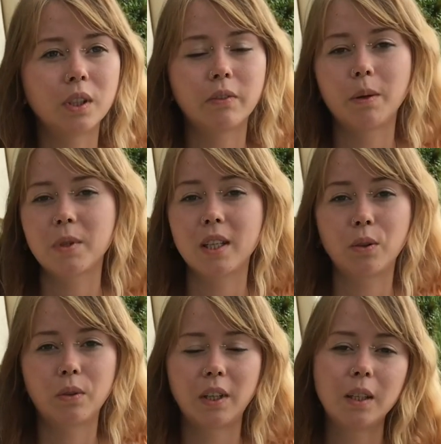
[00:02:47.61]
ich war bisher
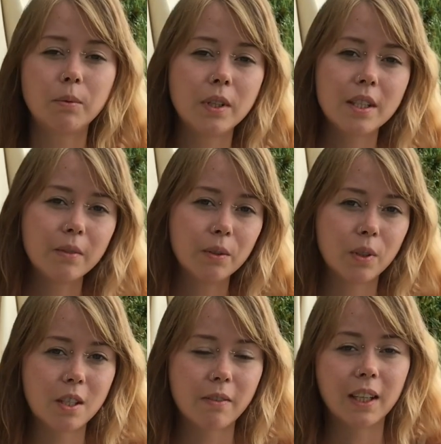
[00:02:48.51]
nur auf einem Festival
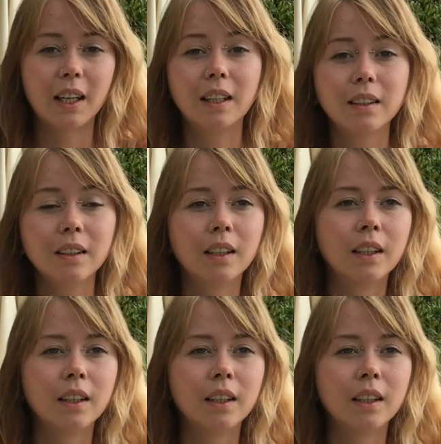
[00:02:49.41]
vor zwei Jahren.